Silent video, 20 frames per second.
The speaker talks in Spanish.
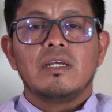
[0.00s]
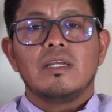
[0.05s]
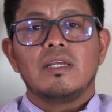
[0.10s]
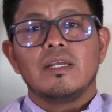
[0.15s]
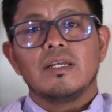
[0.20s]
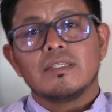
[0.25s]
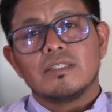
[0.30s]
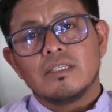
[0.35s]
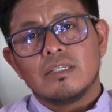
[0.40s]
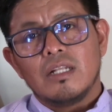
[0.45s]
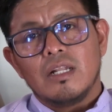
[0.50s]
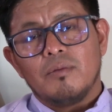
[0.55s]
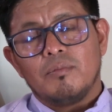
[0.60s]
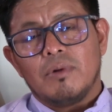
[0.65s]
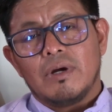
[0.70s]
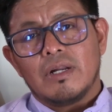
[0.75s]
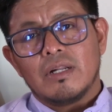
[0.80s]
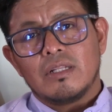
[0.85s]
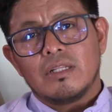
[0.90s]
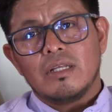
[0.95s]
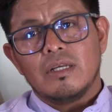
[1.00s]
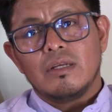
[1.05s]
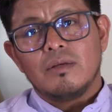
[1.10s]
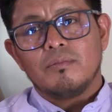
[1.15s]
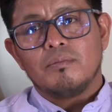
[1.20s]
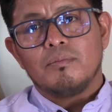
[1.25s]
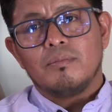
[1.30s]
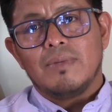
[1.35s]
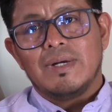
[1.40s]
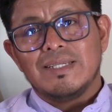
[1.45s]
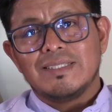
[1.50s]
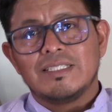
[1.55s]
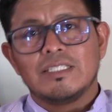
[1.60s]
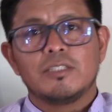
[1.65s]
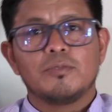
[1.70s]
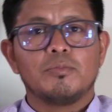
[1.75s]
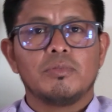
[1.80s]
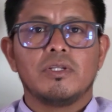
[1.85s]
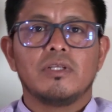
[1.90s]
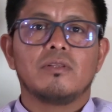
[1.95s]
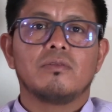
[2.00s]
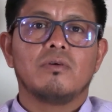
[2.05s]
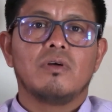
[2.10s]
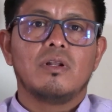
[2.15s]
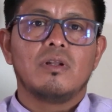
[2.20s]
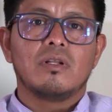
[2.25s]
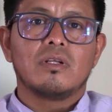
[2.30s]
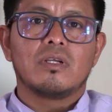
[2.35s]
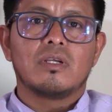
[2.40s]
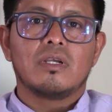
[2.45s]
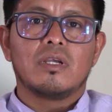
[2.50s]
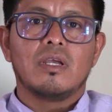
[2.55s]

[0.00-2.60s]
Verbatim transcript: y esa es la parte más espiritual